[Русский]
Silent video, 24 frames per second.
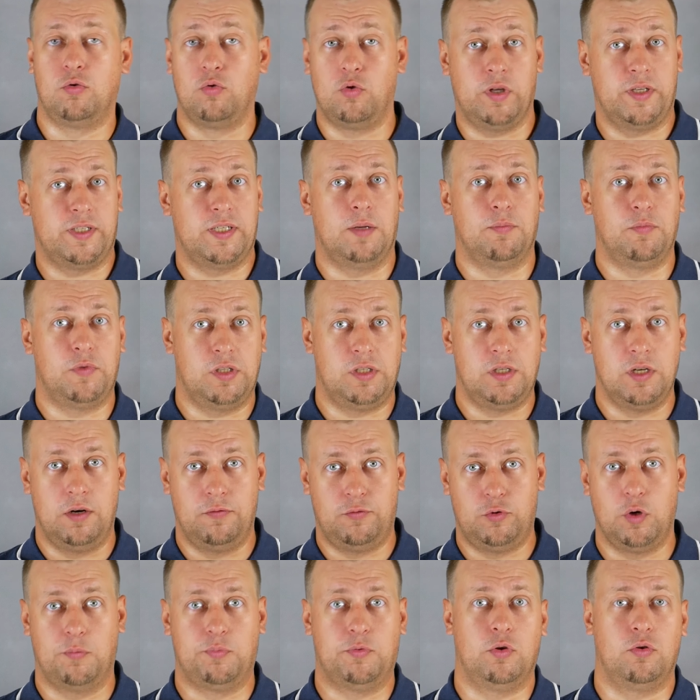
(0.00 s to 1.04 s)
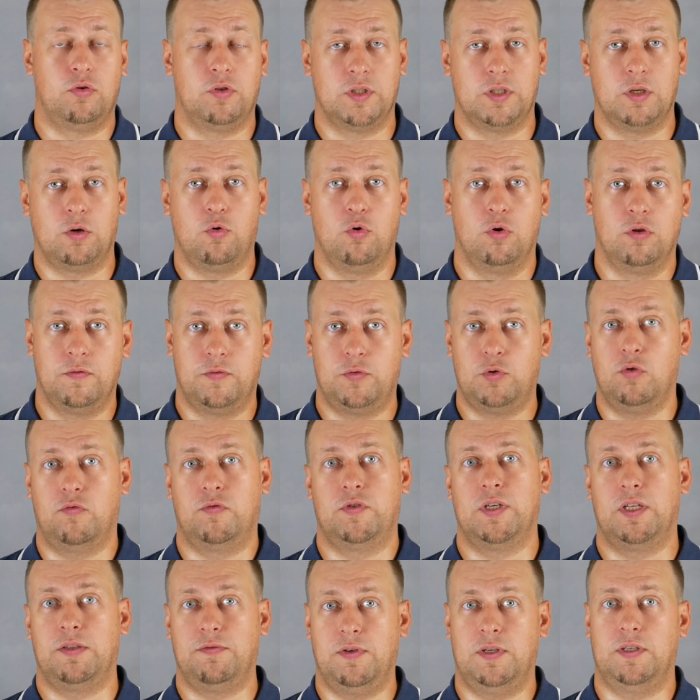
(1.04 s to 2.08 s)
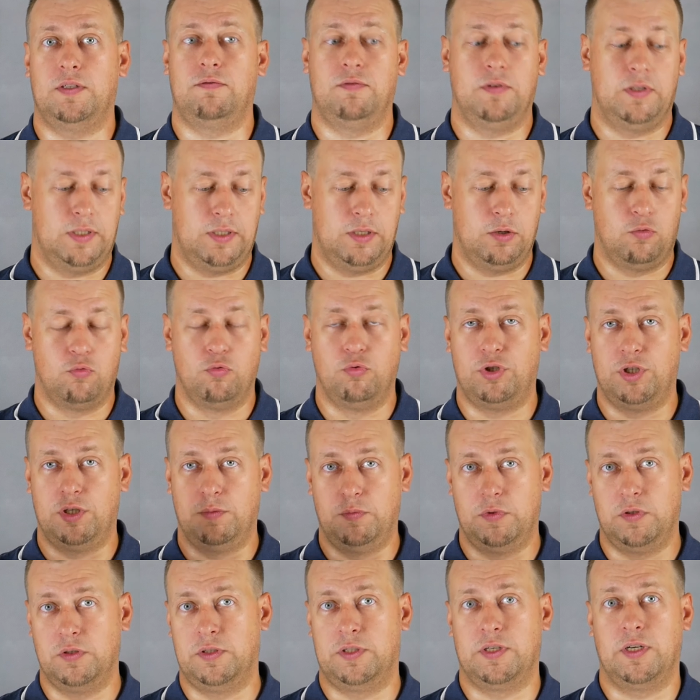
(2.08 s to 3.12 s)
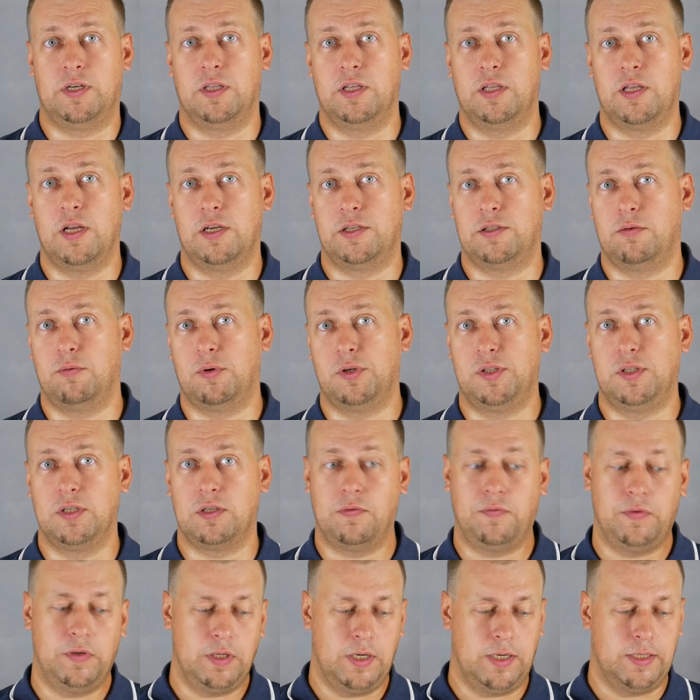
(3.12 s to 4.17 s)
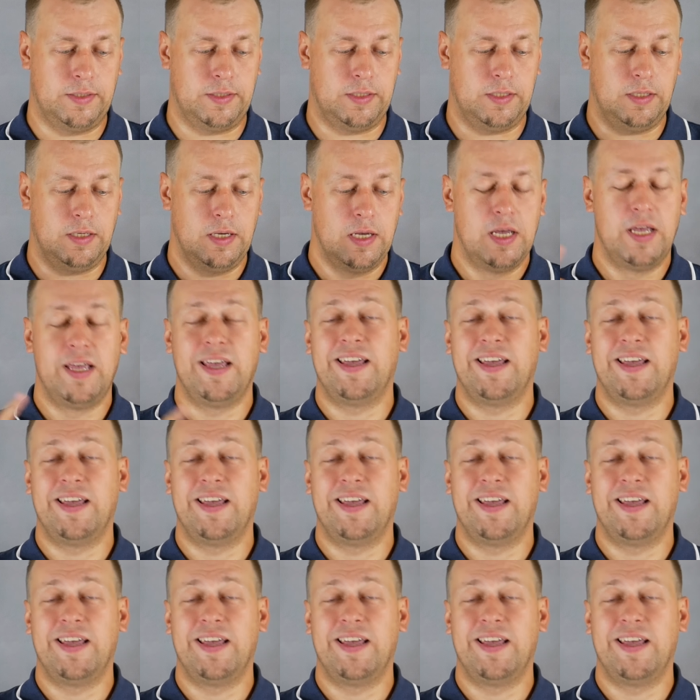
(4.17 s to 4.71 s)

но на самом-то деле все абсолютно законно, все в соответствии с текущими законодательством Российской Федерации.